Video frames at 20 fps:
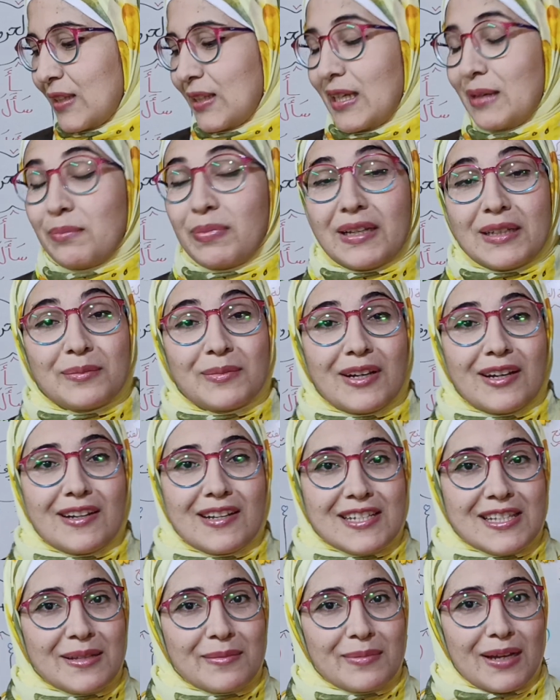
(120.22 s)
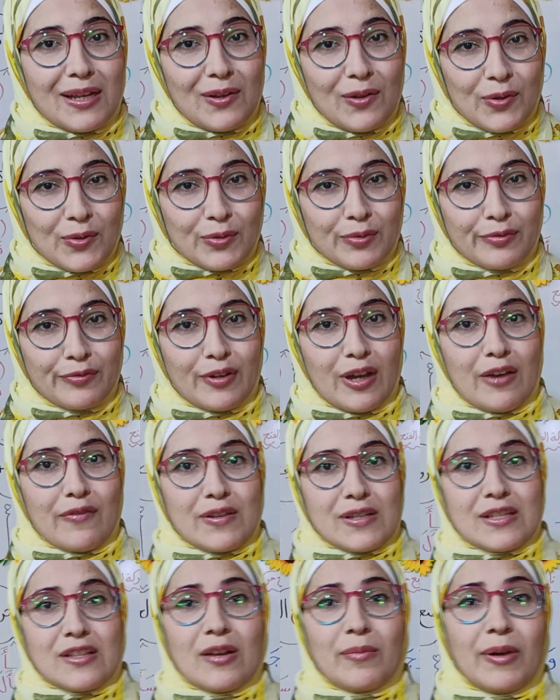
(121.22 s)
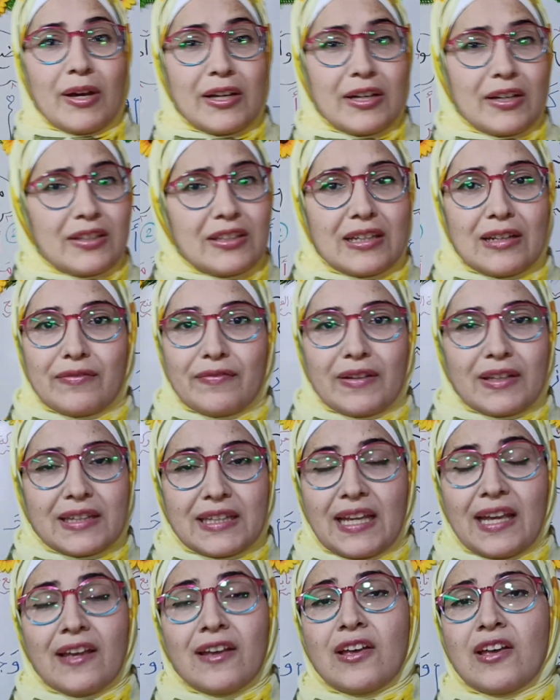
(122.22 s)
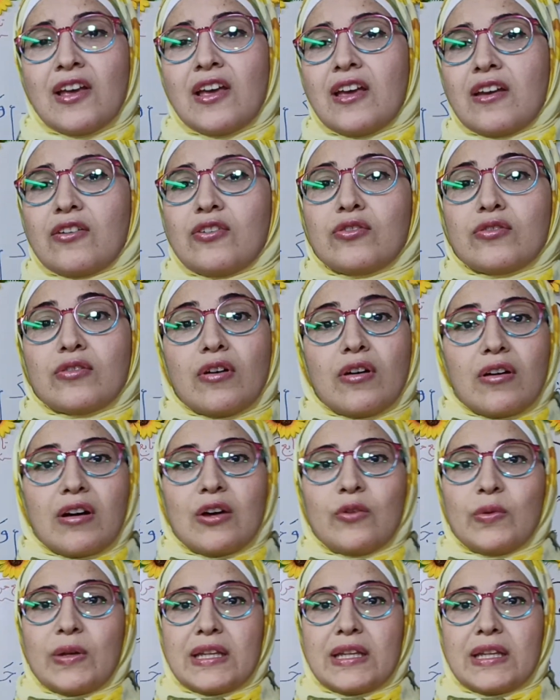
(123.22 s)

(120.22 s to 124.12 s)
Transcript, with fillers: طيب بعد ما خلصنا بقى الحروف وحفظناها بحركه الفتح قراءه